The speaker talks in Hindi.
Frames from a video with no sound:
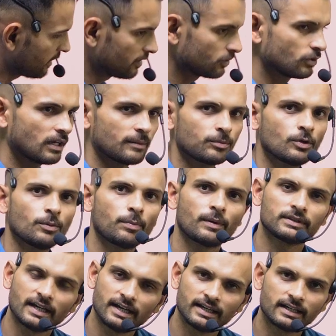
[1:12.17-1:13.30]
तो आपको
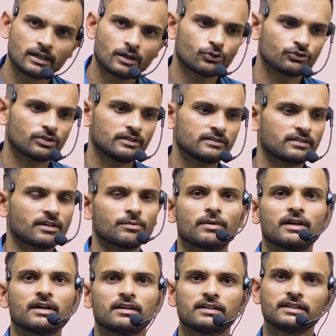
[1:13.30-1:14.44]
पता है कौशल
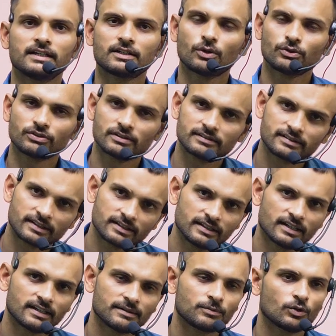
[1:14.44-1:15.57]
शर्मा या कौशल सर की
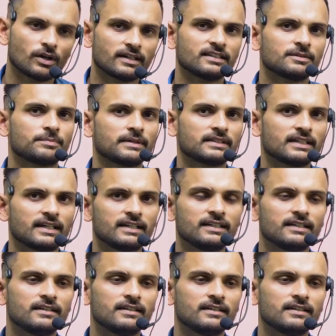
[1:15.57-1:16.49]
आपको आदत पता है